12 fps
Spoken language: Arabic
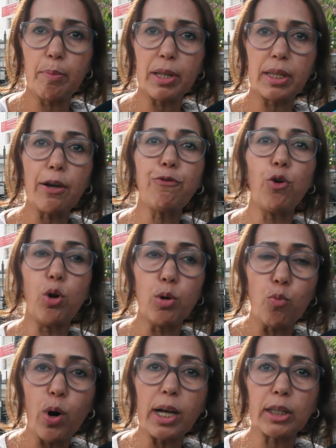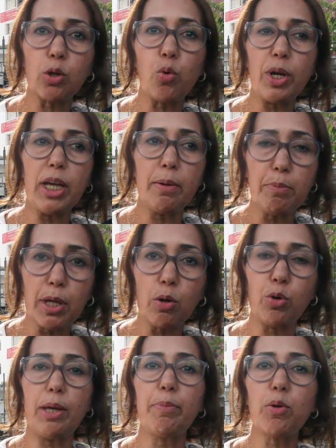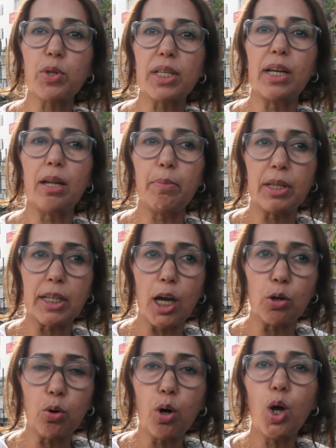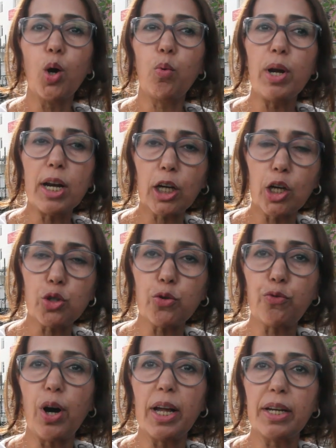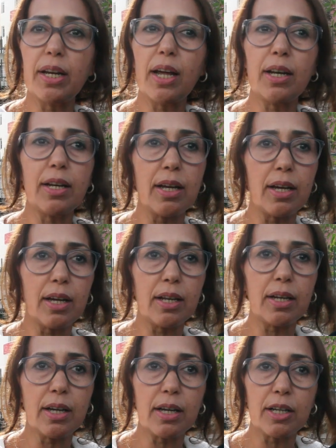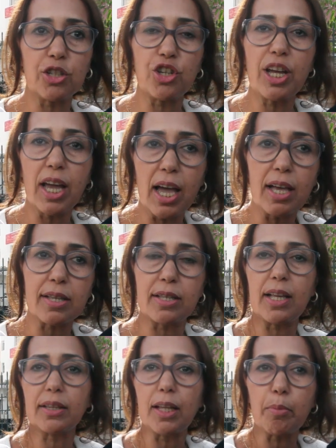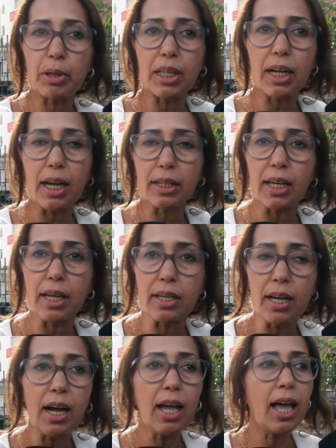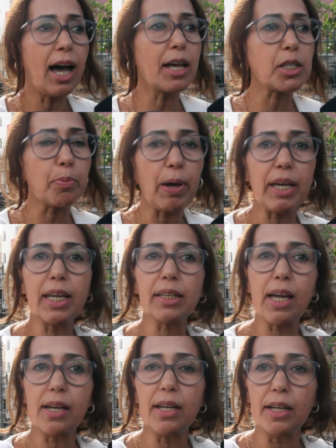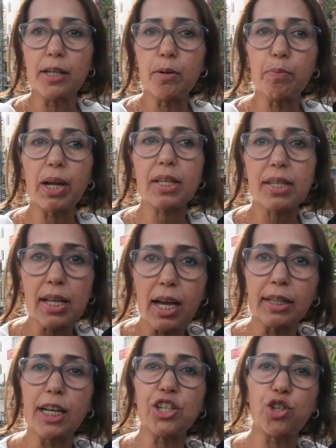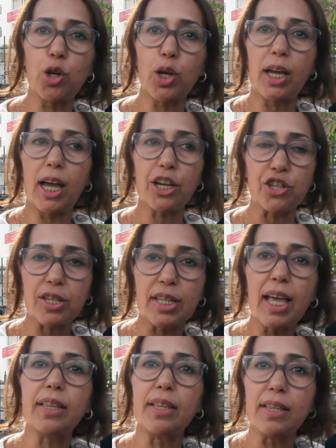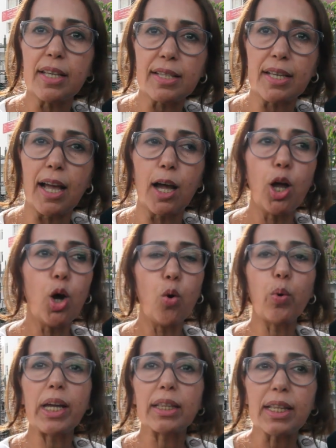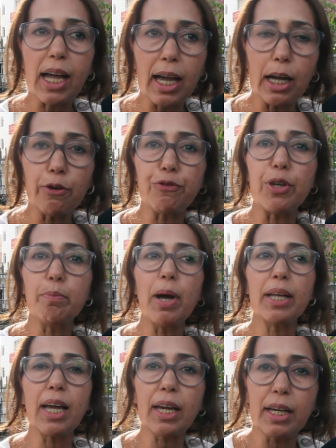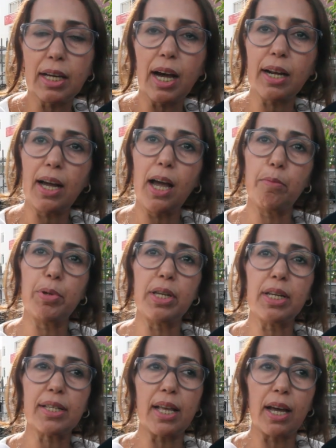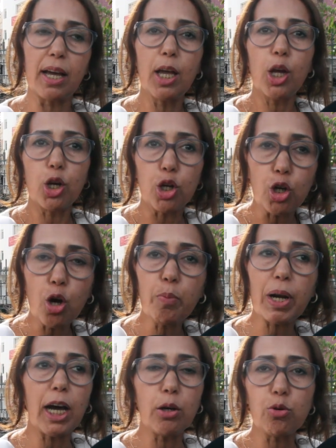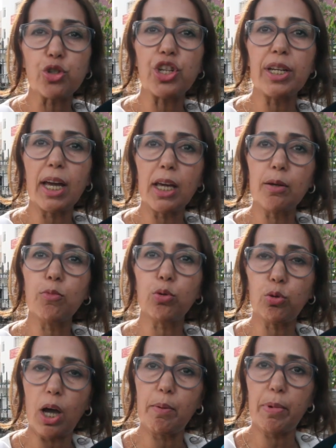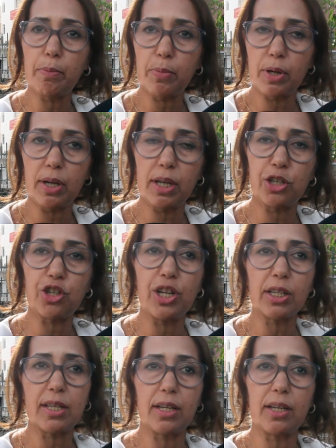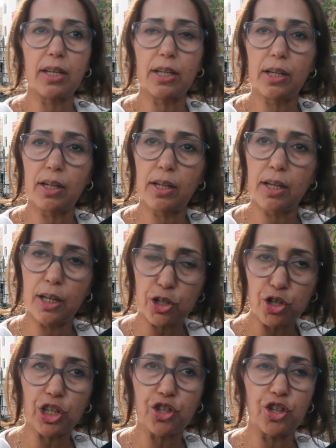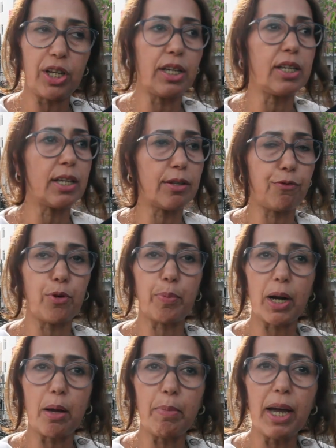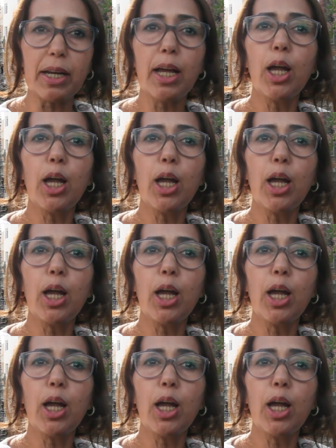ما ندافعوا المواطن ونحميه ونحميو السلامه ديالو ولينا كنشوفوا ان الجهاز ديال الضابطه القضائيه اصبح يضع العنين مرصاد على اجساد النساء وكيتدخل فيما داخل ارحام النساء اليوم القانون الجنائي موضوع امام لجنه آه، لجنه التشريعيه في البرلمان